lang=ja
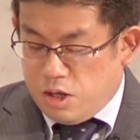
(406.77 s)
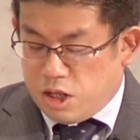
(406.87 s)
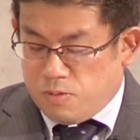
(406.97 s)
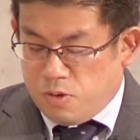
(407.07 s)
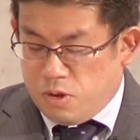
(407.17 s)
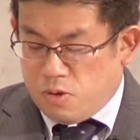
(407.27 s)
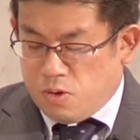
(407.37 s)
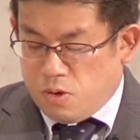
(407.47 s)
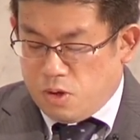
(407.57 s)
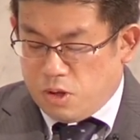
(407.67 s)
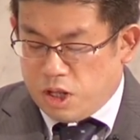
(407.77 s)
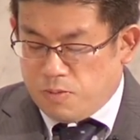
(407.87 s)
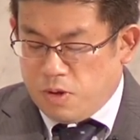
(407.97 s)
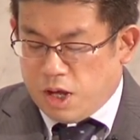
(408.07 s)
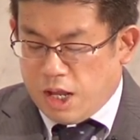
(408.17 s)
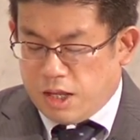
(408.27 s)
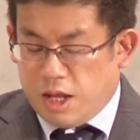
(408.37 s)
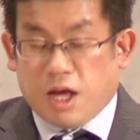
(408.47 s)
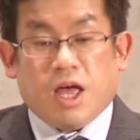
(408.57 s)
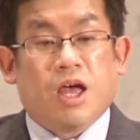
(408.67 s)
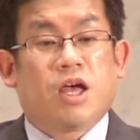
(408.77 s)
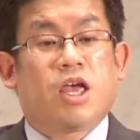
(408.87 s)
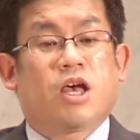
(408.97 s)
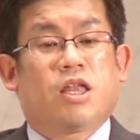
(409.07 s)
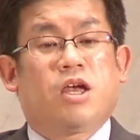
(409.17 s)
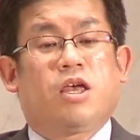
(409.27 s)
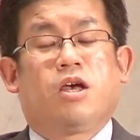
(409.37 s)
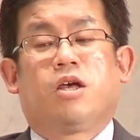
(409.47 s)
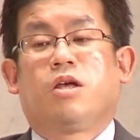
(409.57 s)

自分の、自分勝手な考え方や、